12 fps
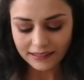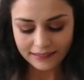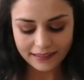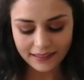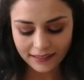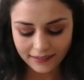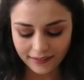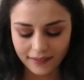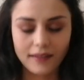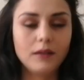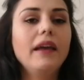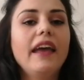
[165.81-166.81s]
Tiril
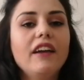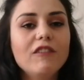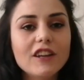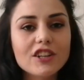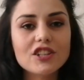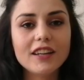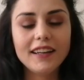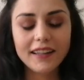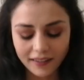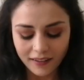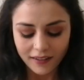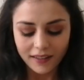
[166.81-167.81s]
tiril bir ev
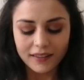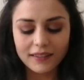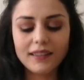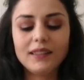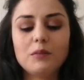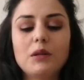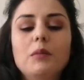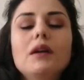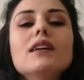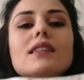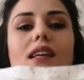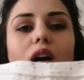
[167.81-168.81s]
geceliği. Dediğim
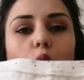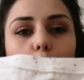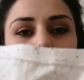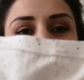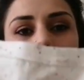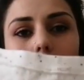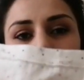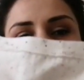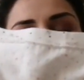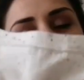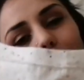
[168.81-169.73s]
gibi kısa kollu. Ben bunu